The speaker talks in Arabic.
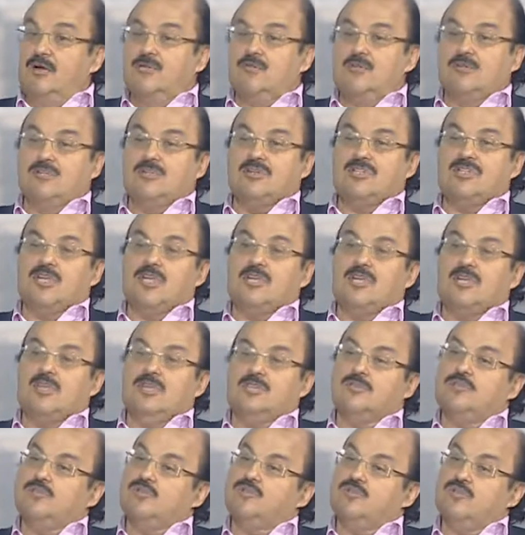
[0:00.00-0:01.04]
والمشاكل اللي
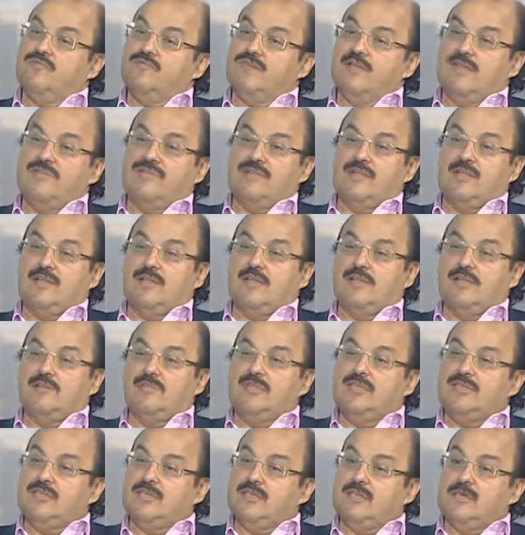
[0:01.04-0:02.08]
احنا بنشوفها في
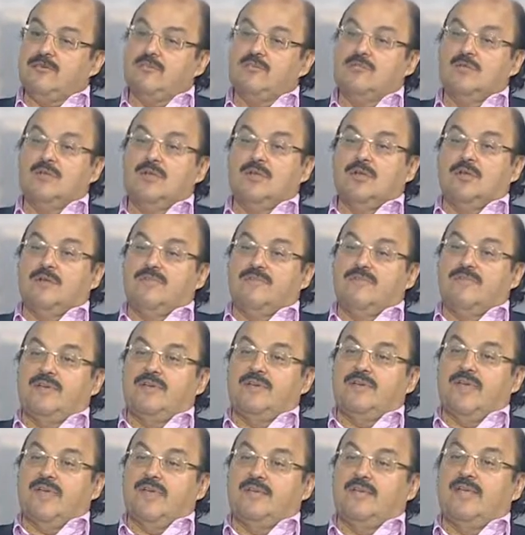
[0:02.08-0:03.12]
الميديا
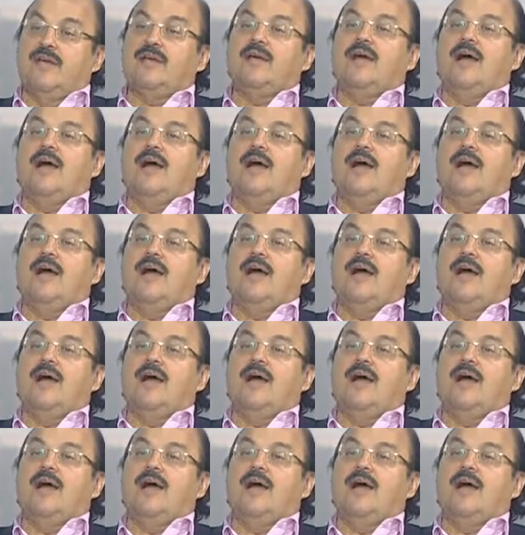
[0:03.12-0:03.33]
وفنانه بس